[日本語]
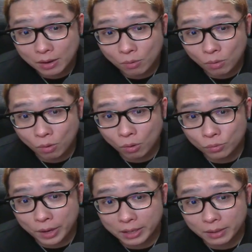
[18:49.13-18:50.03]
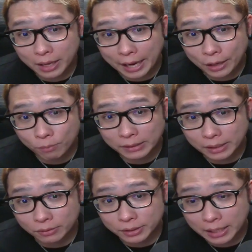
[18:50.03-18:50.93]
こう、上に、え伸ばし
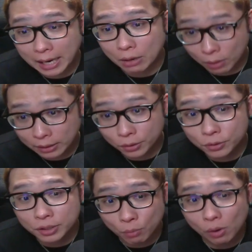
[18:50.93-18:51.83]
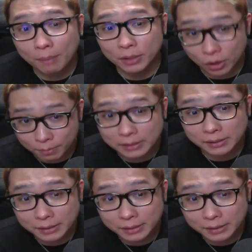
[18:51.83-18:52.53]
てくるんじゃなかろうかというふうに僕は見ております。